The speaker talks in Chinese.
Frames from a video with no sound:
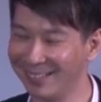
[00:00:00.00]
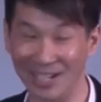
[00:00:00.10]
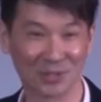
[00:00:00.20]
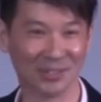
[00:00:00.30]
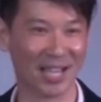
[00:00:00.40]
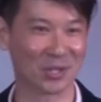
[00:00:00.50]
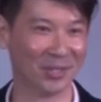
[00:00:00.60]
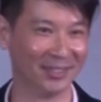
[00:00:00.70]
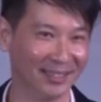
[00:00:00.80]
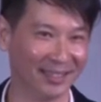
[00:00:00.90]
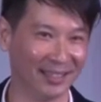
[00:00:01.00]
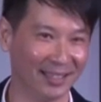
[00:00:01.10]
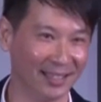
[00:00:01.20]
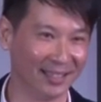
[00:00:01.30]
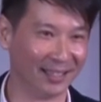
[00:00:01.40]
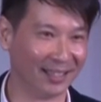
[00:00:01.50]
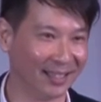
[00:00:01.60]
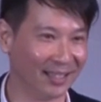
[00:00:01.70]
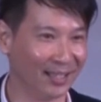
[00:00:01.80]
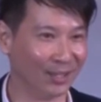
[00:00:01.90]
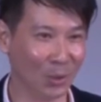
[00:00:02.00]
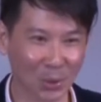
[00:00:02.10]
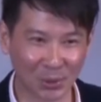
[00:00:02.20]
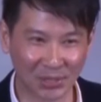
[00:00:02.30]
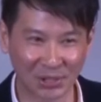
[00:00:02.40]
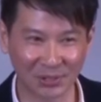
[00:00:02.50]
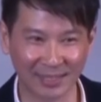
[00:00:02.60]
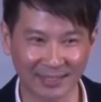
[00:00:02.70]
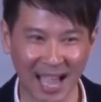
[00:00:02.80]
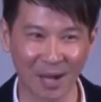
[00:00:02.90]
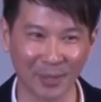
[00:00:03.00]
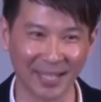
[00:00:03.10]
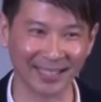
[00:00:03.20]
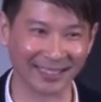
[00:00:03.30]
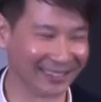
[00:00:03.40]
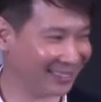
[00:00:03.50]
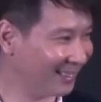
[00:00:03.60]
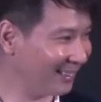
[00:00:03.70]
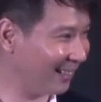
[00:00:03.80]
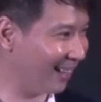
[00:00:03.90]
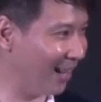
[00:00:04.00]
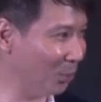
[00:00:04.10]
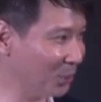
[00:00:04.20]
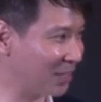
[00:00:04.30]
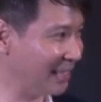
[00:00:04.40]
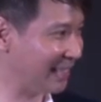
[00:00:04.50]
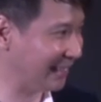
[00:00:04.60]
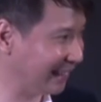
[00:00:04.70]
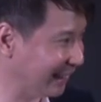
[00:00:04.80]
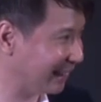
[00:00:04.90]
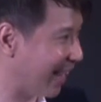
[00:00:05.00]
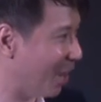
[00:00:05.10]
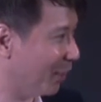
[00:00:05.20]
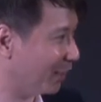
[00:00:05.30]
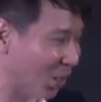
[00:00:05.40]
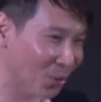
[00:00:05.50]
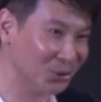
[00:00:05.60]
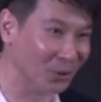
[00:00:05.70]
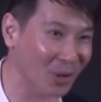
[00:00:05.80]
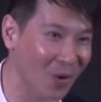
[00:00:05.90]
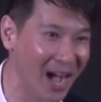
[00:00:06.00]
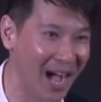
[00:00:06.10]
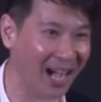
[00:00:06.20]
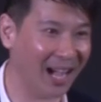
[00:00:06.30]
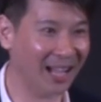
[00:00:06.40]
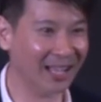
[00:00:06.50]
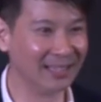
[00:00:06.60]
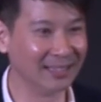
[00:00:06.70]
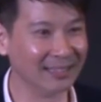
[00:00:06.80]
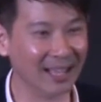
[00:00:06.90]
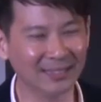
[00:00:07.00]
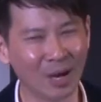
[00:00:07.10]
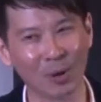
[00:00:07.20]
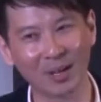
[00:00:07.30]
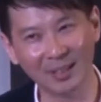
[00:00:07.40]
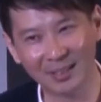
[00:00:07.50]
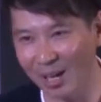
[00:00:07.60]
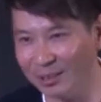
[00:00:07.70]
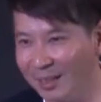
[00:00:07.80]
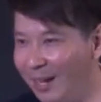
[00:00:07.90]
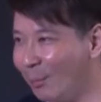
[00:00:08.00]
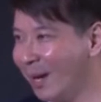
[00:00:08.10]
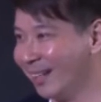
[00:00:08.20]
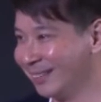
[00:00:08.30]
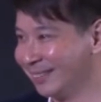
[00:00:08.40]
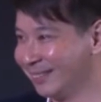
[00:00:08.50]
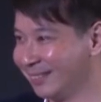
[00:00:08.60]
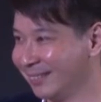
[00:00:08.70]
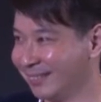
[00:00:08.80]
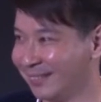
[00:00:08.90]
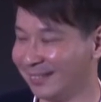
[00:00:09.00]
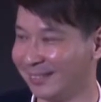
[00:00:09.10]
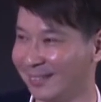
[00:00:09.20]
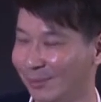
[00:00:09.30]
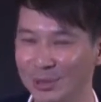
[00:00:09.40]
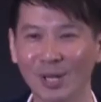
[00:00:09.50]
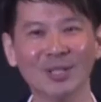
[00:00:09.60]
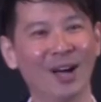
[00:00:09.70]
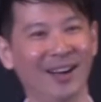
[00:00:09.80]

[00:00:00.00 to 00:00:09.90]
那我告诉大家说，如果说诗人大卫、合乎神心意的大卫都有的话，难道我可以讨得了吗？我都